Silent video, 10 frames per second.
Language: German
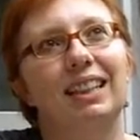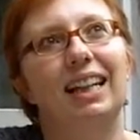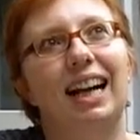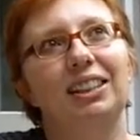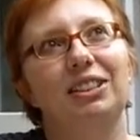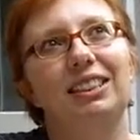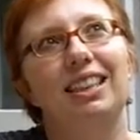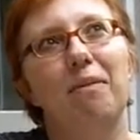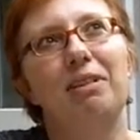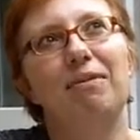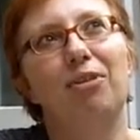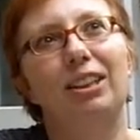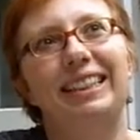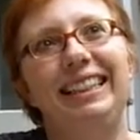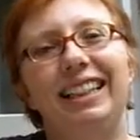also ich kann mit dem
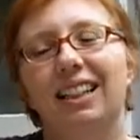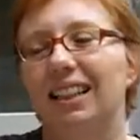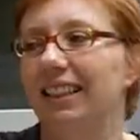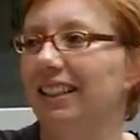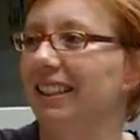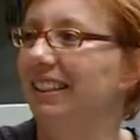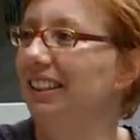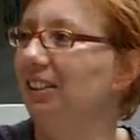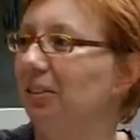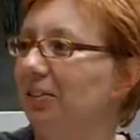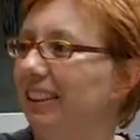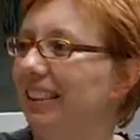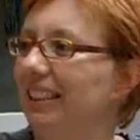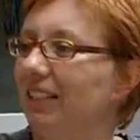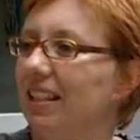Wort Gier eigentlich nicht so
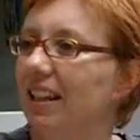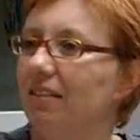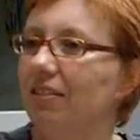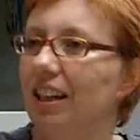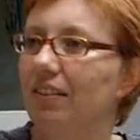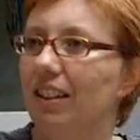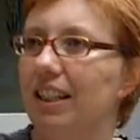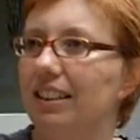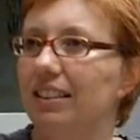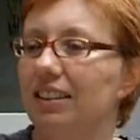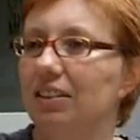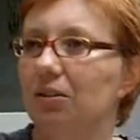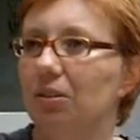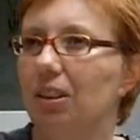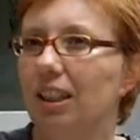wirklich was anfangen, weil es irgend
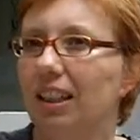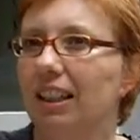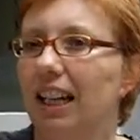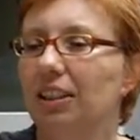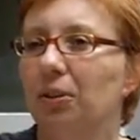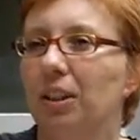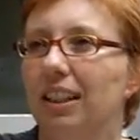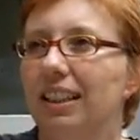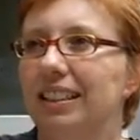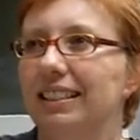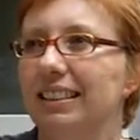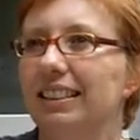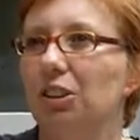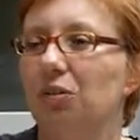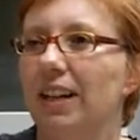also es, es
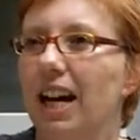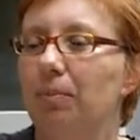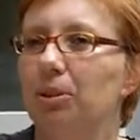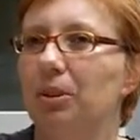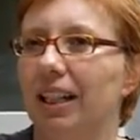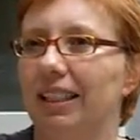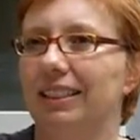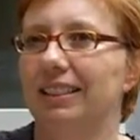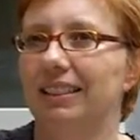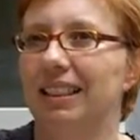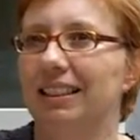ist schwer abzugrenzen.